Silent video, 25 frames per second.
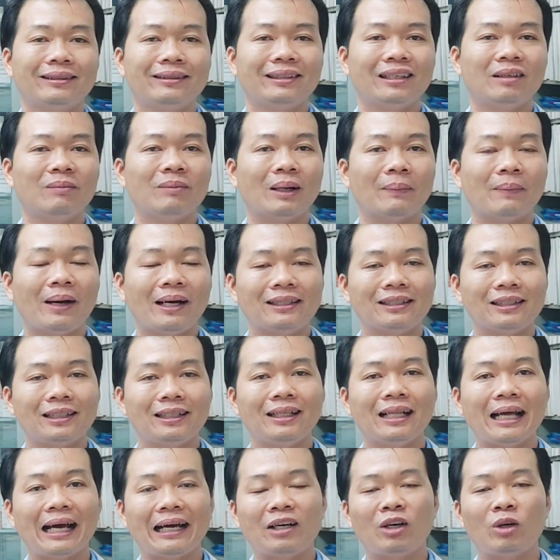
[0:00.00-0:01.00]
nhưng mà bác
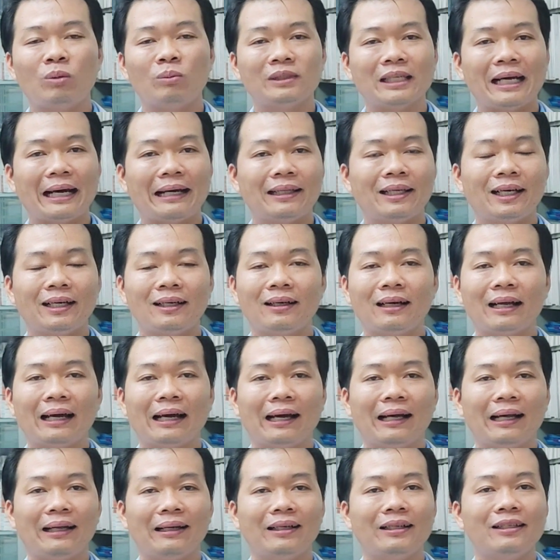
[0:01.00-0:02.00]
sĩ lại không giải thích
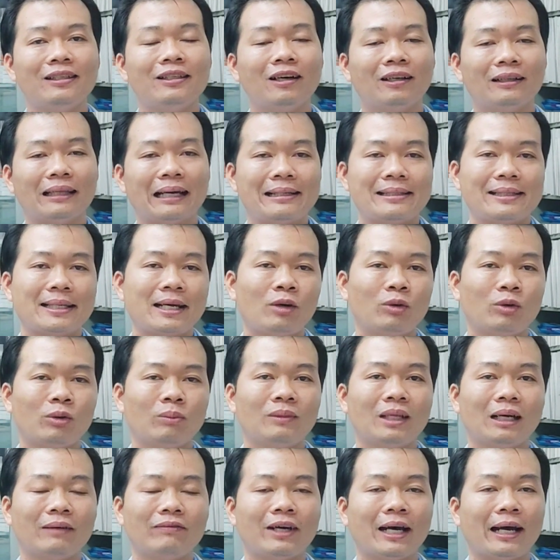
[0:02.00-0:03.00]
là lý do tại sao
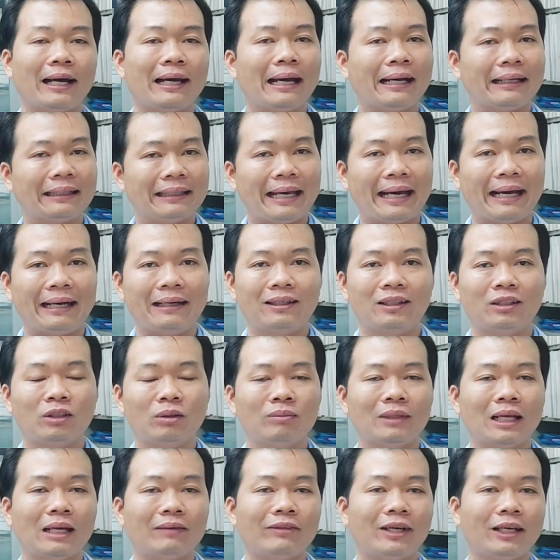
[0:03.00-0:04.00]
chúng ta phải ăn nhạt
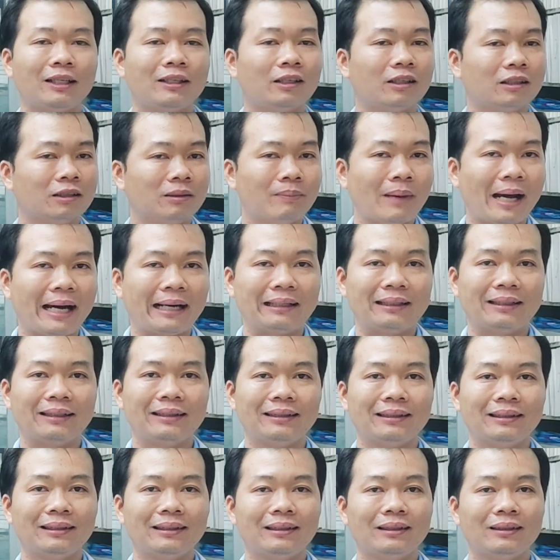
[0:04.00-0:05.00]
chúng ta phải cử mặn
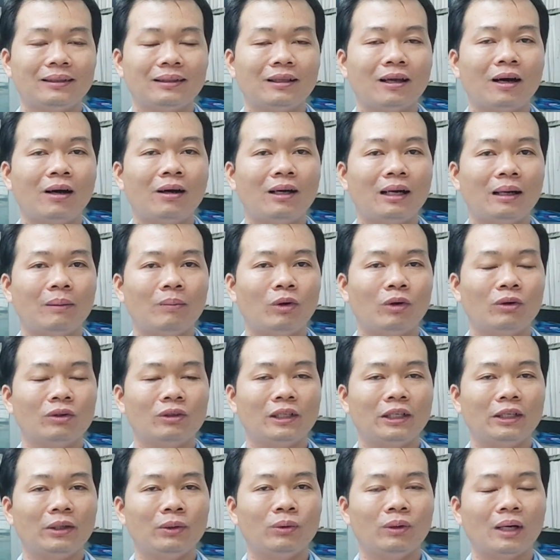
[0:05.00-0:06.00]
đó là một
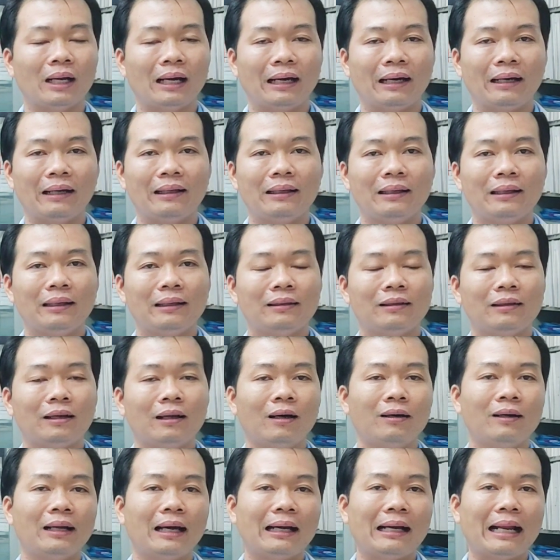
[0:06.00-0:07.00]
điều là
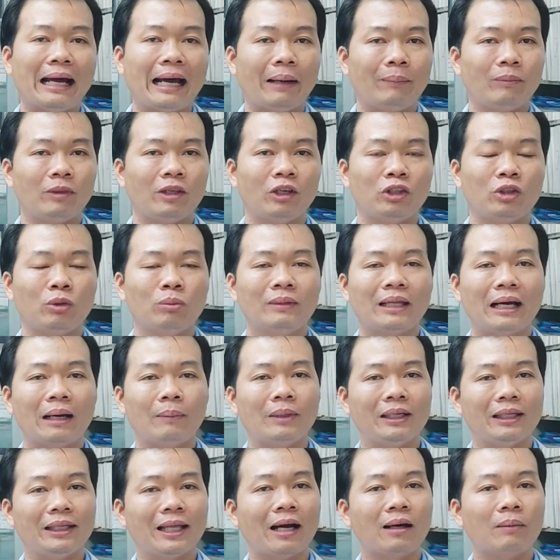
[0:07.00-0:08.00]
nó đã làm cho chúng ta
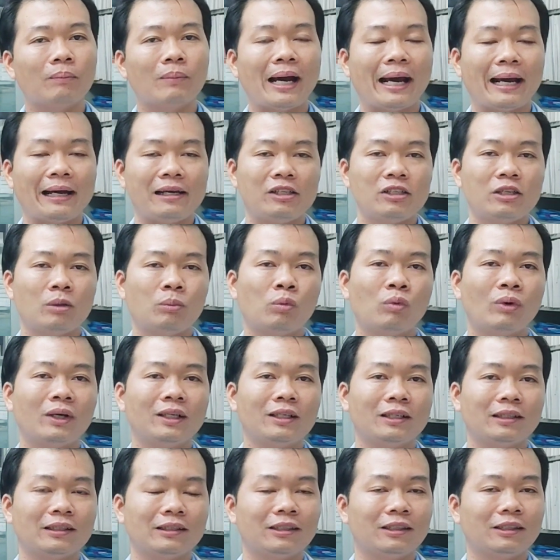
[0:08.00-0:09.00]
bị thất bại trong quá
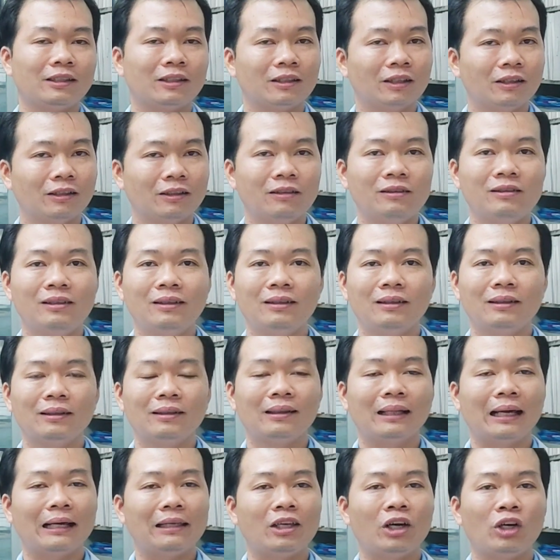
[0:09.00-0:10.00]
trình kiên cử
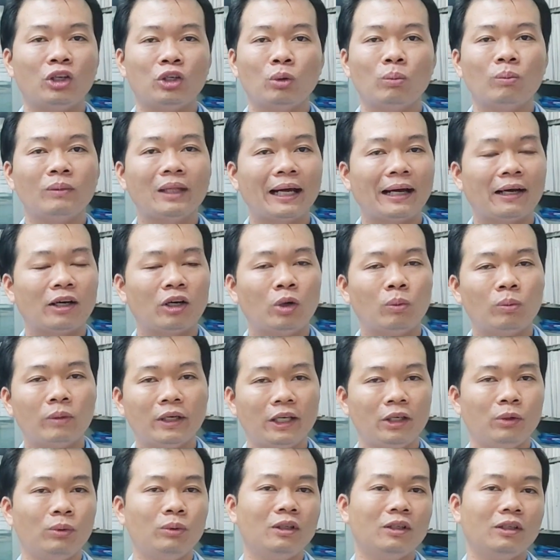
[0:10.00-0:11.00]
là do chúng ta không
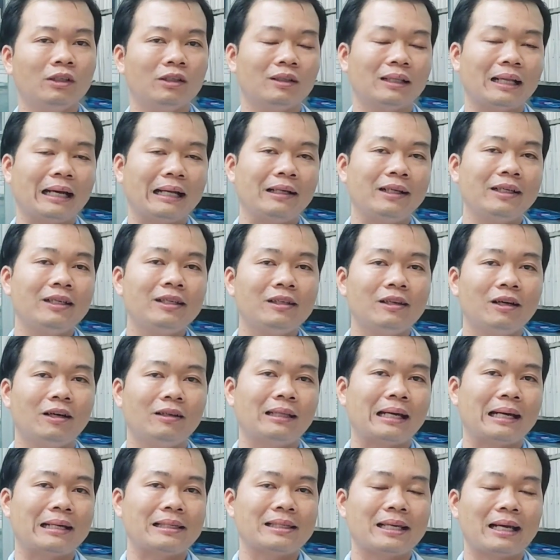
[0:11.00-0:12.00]
hiểu được là lý do
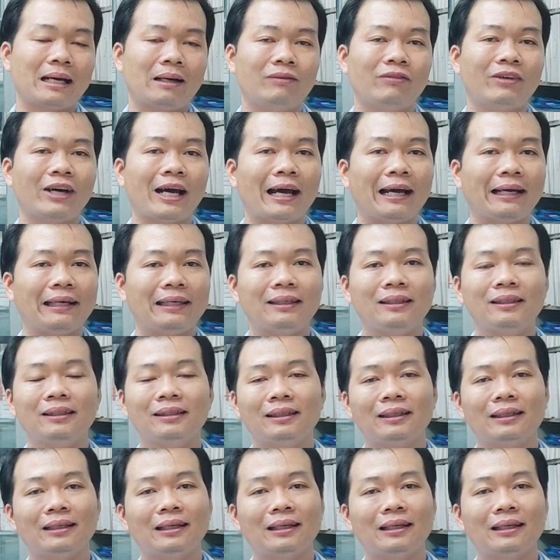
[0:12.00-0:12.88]
tại sao phải